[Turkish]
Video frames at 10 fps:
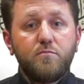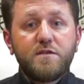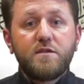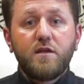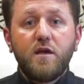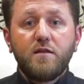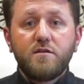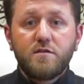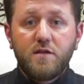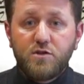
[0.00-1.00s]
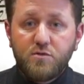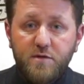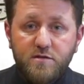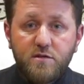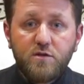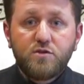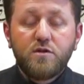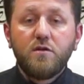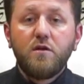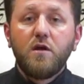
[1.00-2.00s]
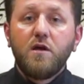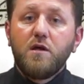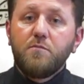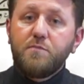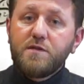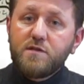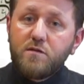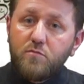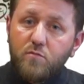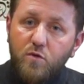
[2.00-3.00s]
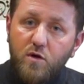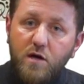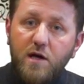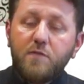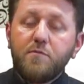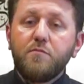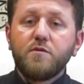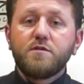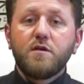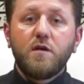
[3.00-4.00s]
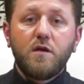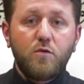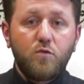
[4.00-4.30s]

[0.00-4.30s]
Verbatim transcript: bize kendisini açması için bizim kalbimize,